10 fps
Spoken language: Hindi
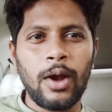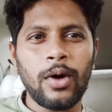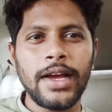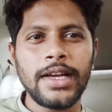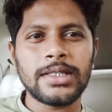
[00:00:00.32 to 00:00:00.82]

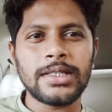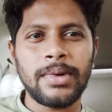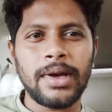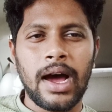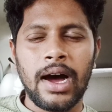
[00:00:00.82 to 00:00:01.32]
हेलो गाइस
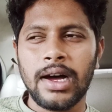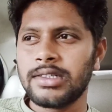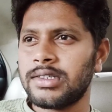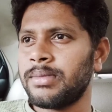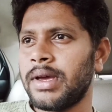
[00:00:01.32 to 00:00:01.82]

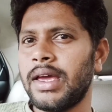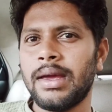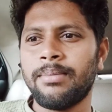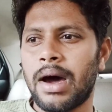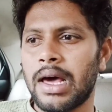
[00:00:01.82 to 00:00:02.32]
आज
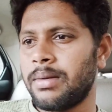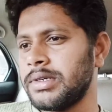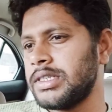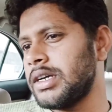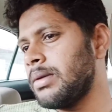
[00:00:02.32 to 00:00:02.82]
मैं
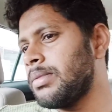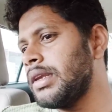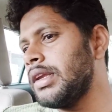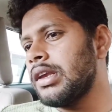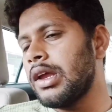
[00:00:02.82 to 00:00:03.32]
12 बजे
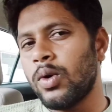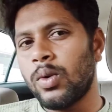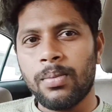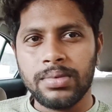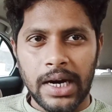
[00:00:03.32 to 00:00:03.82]
करीबन निकला
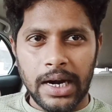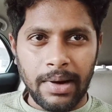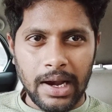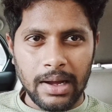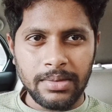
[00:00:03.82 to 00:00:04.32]
हूँ
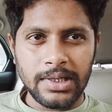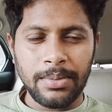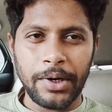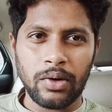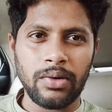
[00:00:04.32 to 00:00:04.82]
साढ़े बारह
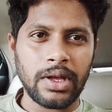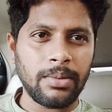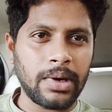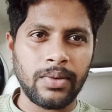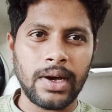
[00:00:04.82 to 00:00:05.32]
बजे पेट्रोल
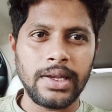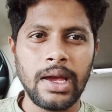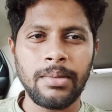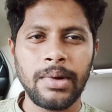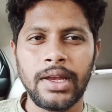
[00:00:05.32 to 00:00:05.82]
वगैरह भरवा
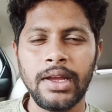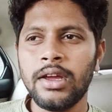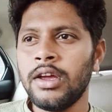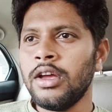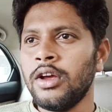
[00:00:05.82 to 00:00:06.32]
लिया है
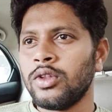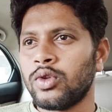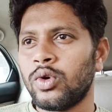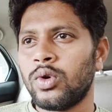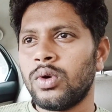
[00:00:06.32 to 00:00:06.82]
मैंने
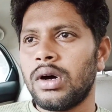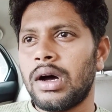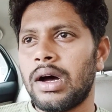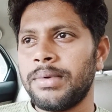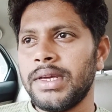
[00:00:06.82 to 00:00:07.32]
तो
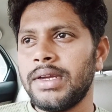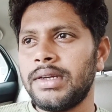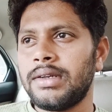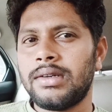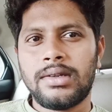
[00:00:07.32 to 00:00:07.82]
अभी
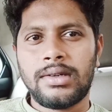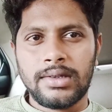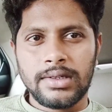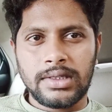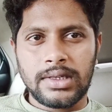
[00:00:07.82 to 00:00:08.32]

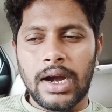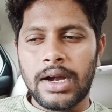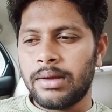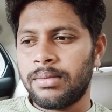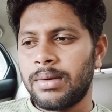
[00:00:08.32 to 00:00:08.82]

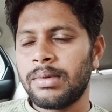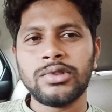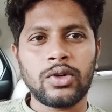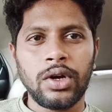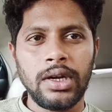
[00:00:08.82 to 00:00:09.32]
स्टार्टिंग में
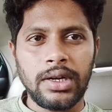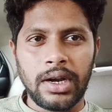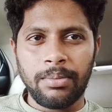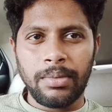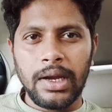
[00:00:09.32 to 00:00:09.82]
अभी मुझे
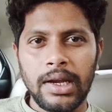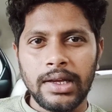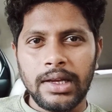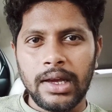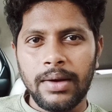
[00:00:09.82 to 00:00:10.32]
कोई ट्रिप नहीं
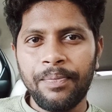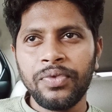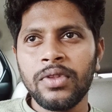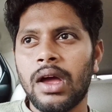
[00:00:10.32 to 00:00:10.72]
लगी है